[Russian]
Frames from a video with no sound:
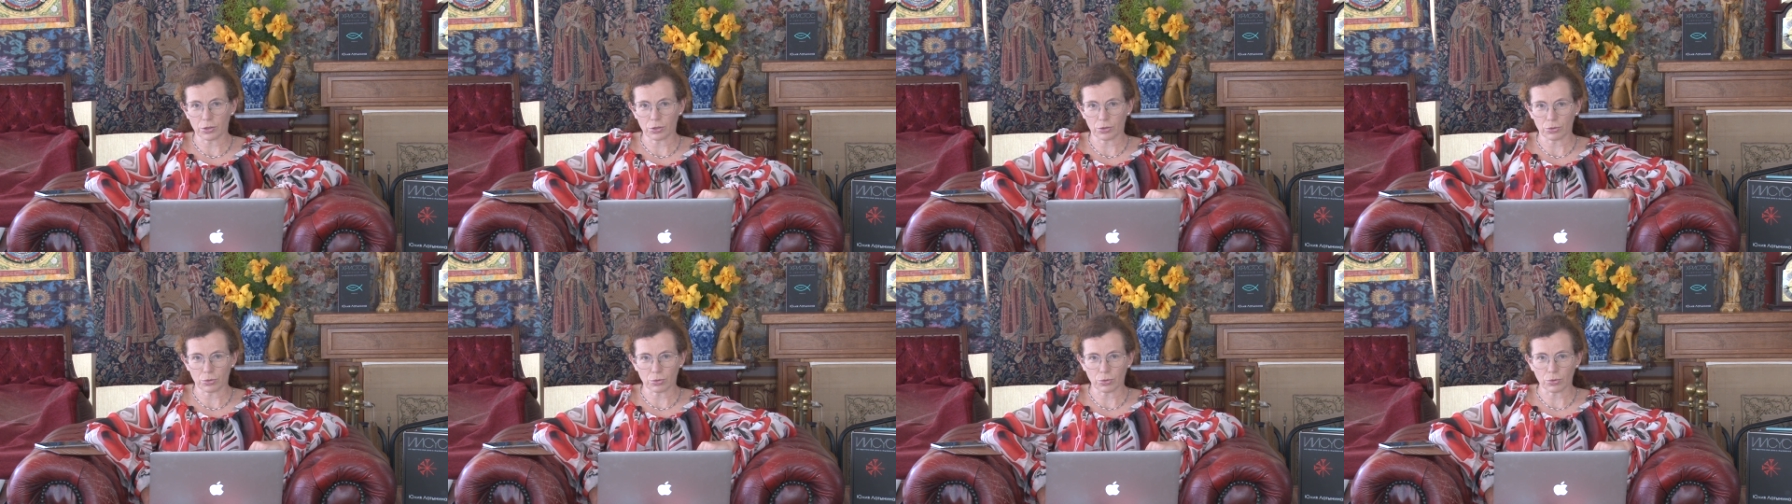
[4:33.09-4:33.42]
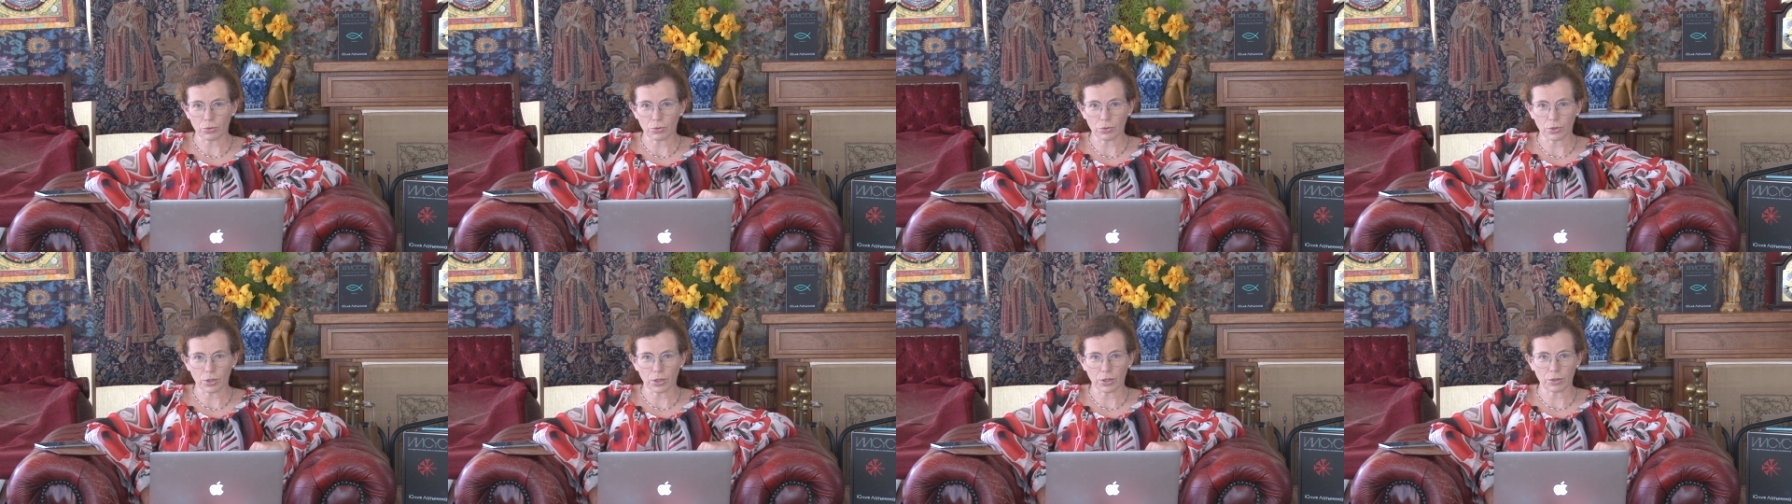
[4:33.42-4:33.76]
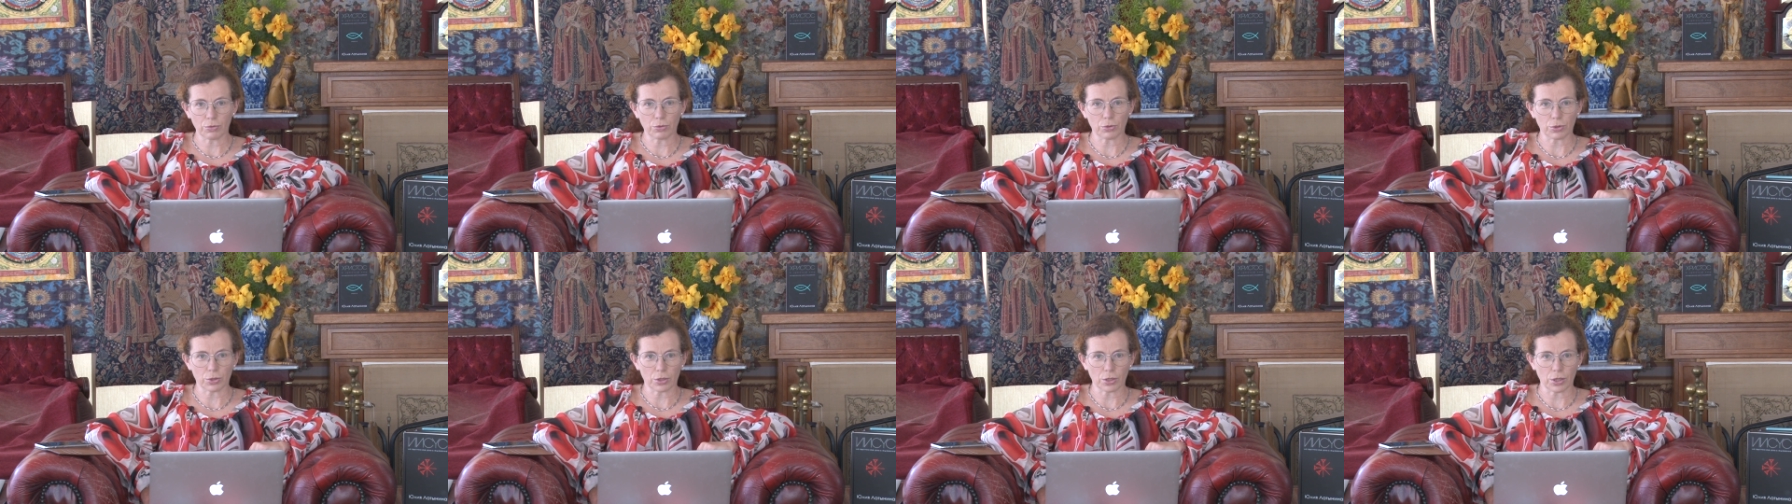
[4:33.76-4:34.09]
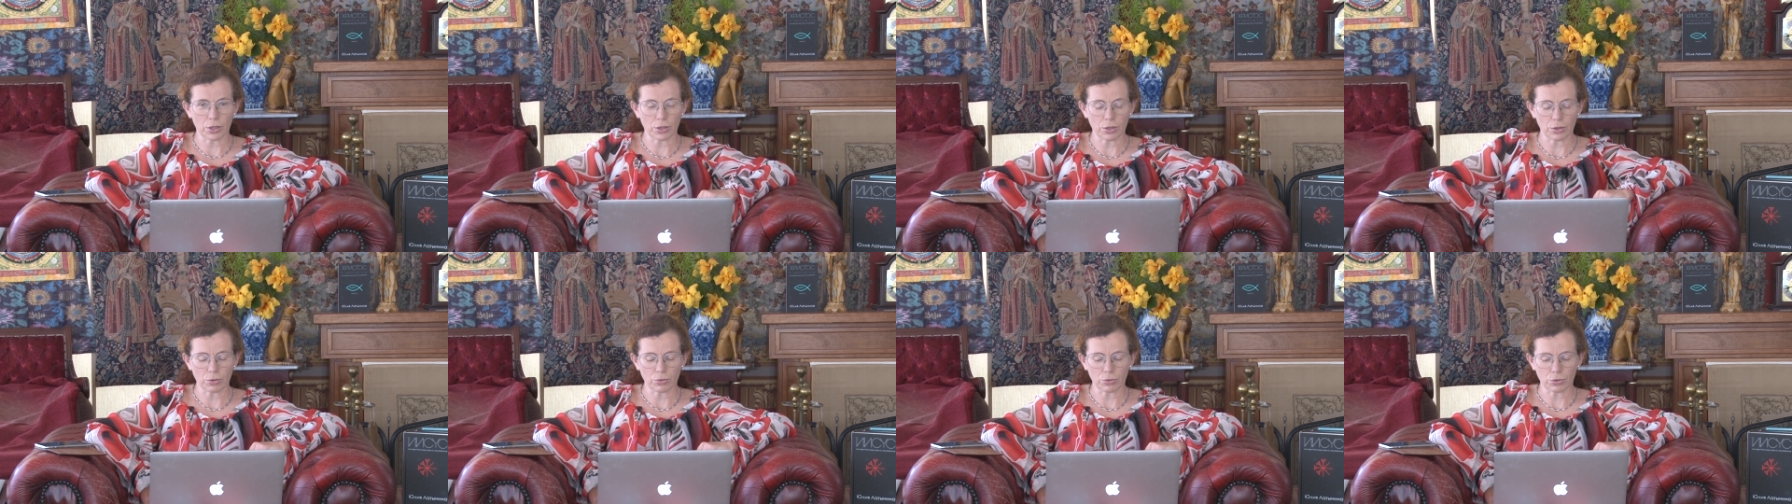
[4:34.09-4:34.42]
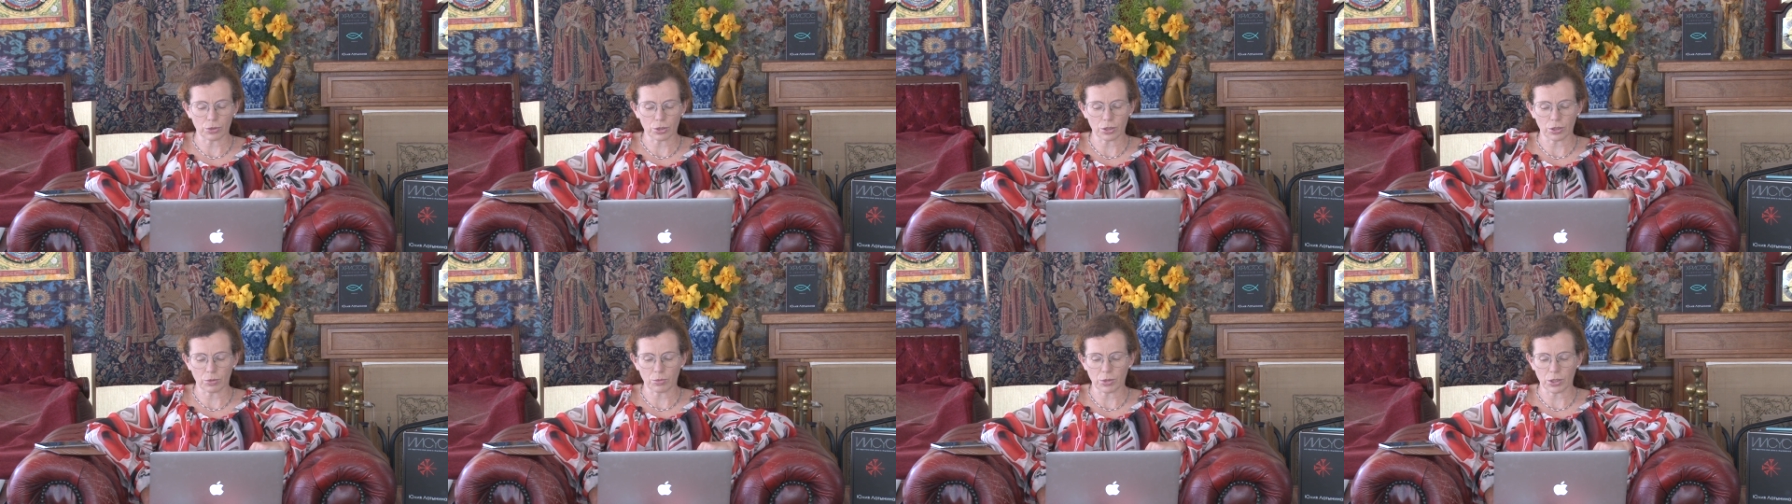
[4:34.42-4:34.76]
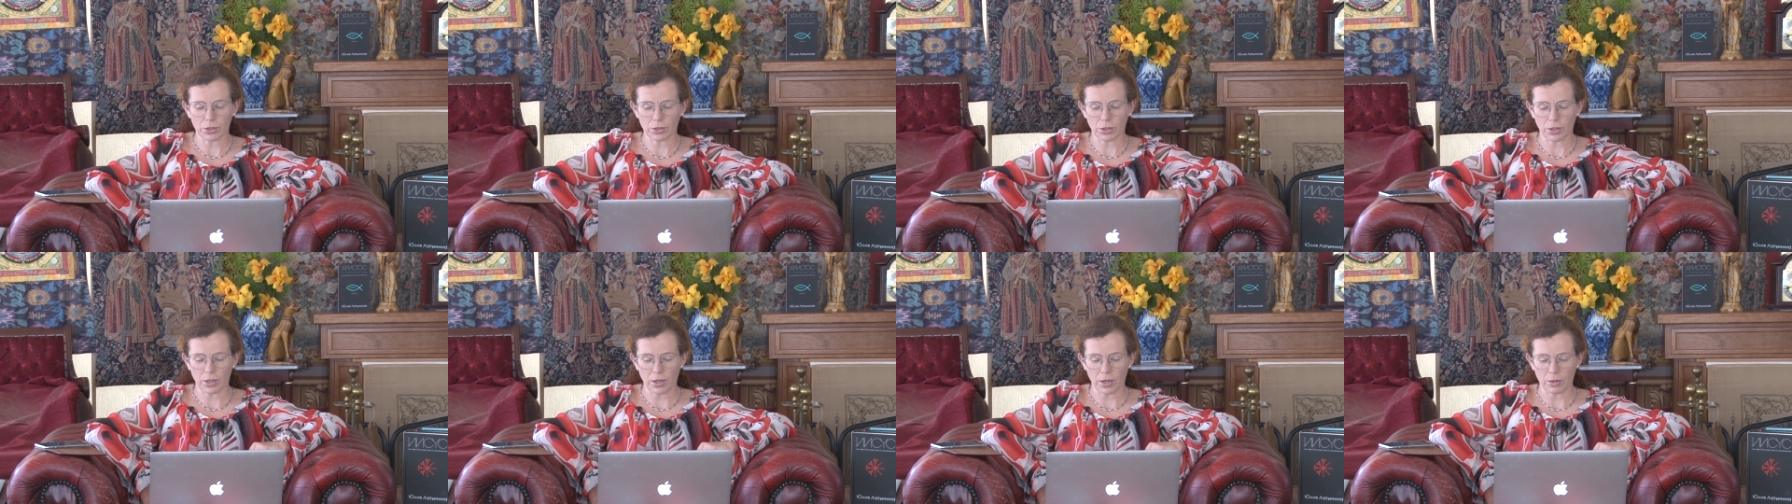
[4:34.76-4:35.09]
что Калифорния не лучшее
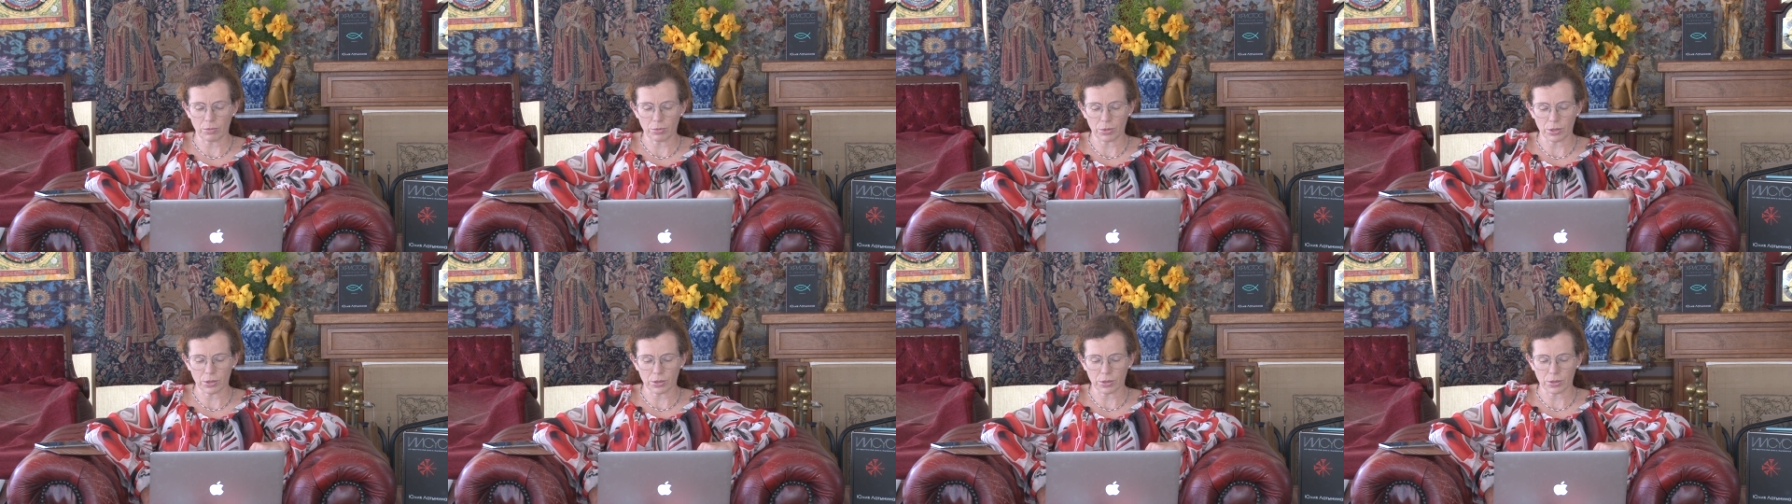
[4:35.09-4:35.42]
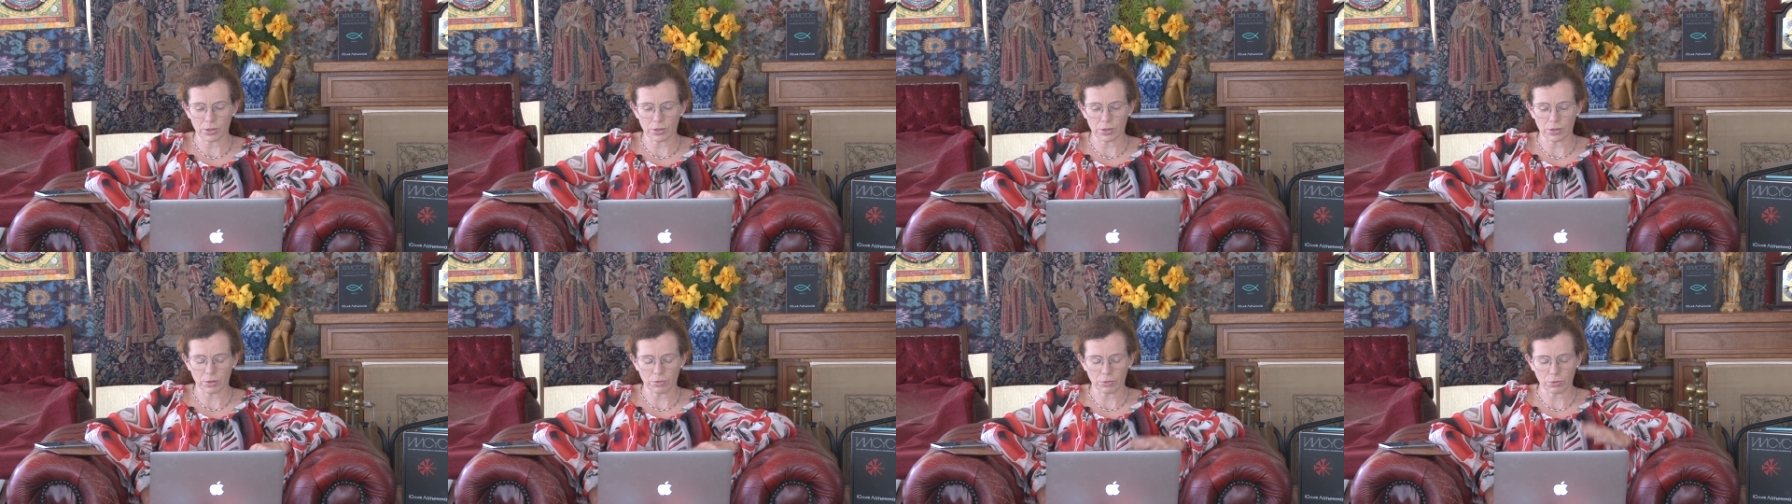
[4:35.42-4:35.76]
место для бизнеса.